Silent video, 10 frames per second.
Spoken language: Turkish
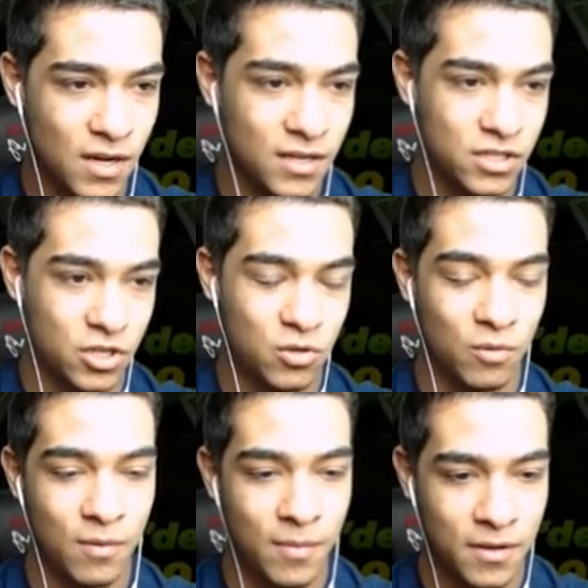az çıkıyor
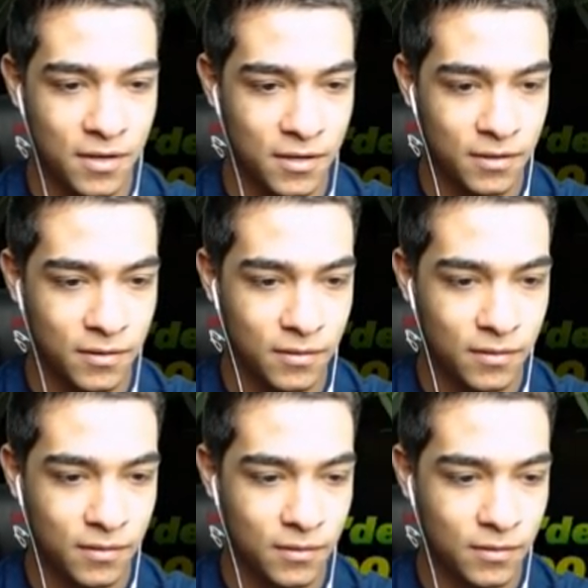baba ya.
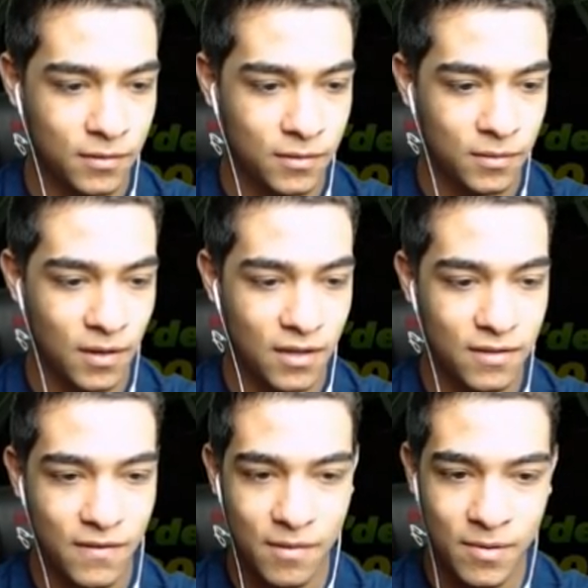Hadi
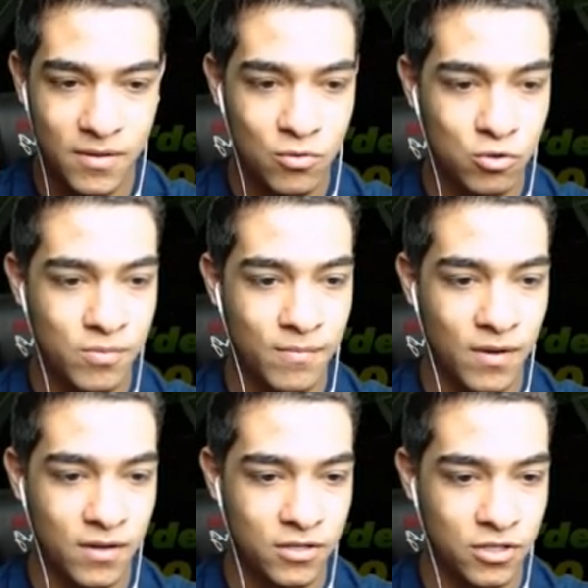ver bir 100 bin
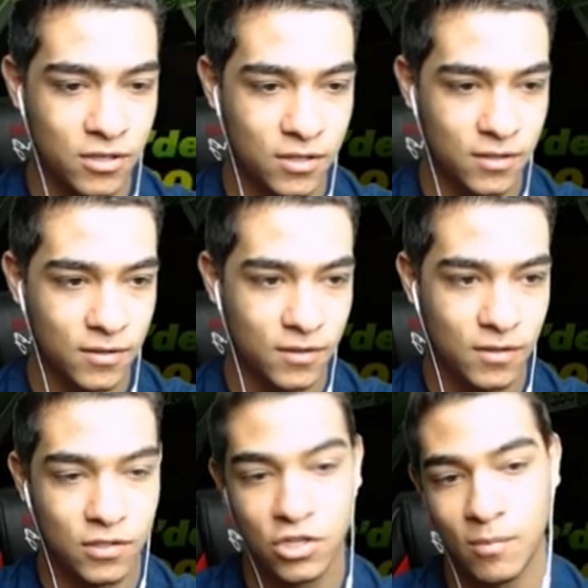bari çık.
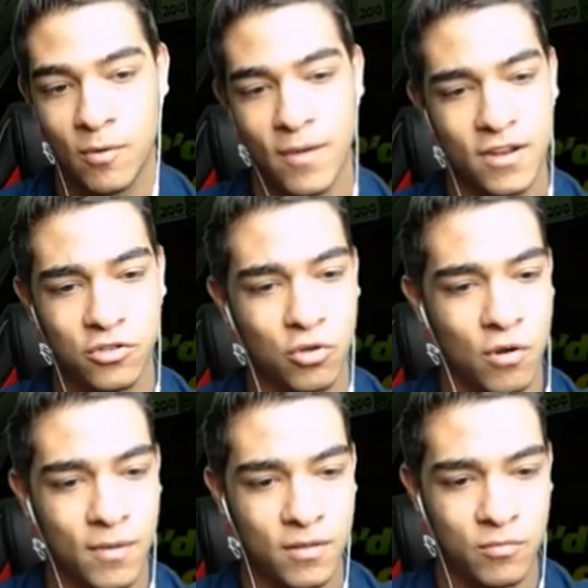Çıkmıyor ben hiç
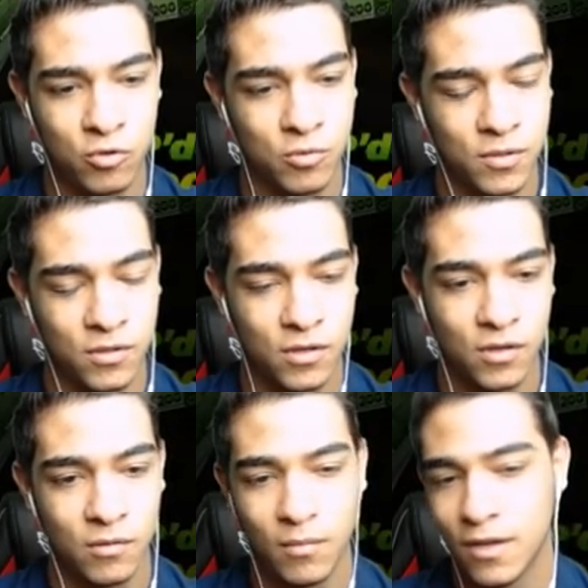görmedim 100 bin.
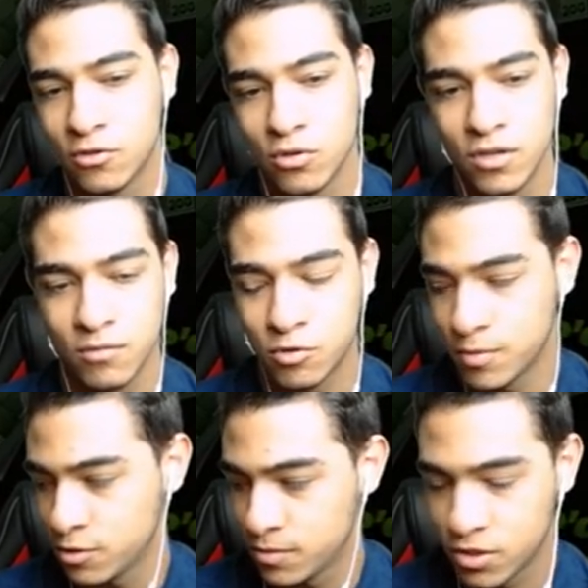En son
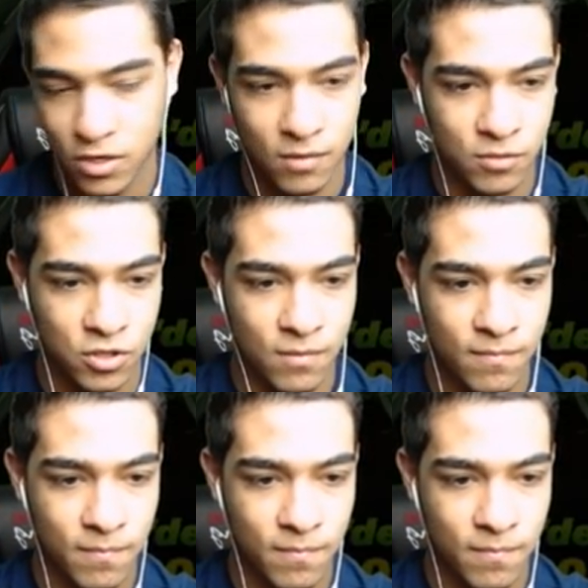75 bin çıkartmıştım.